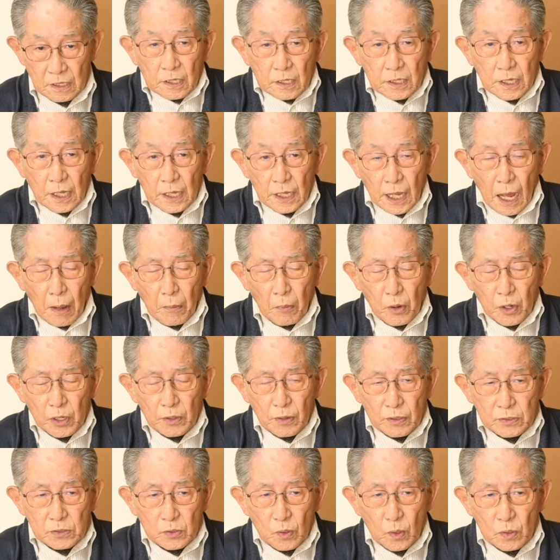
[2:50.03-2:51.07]
でヤモリ
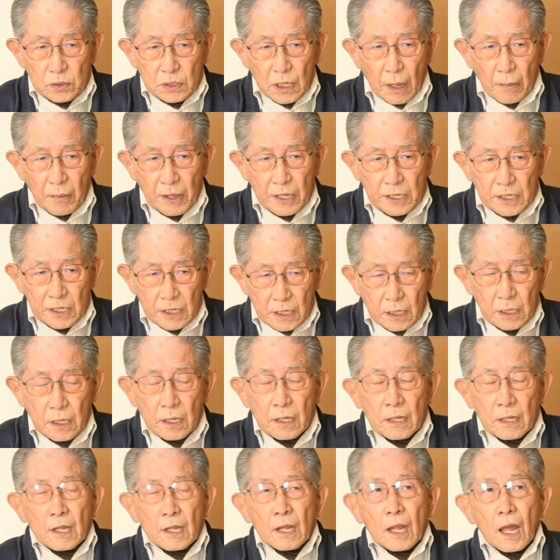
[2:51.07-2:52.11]
はそのために、
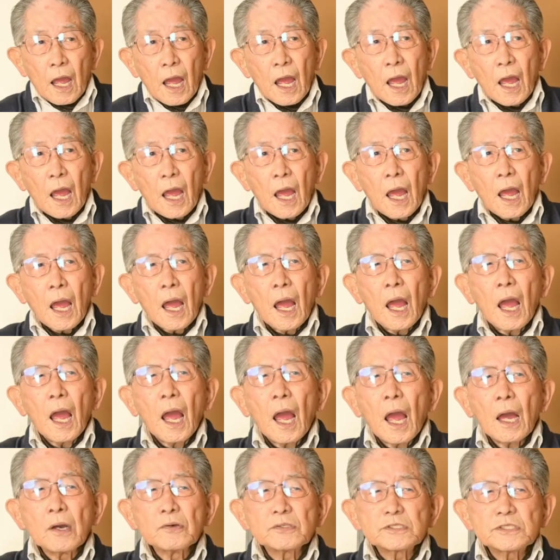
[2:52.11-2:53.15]

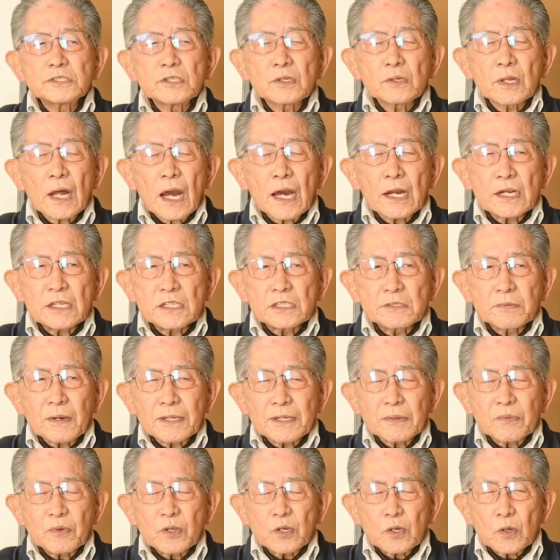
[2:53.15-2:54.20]
家の中にいつま
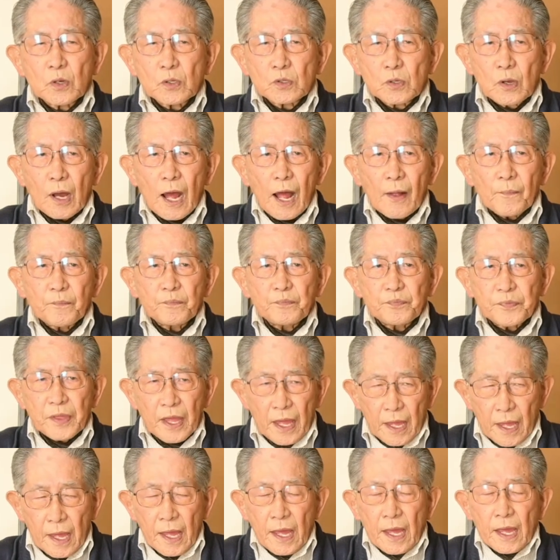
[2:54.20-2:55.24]
でもいることがあって、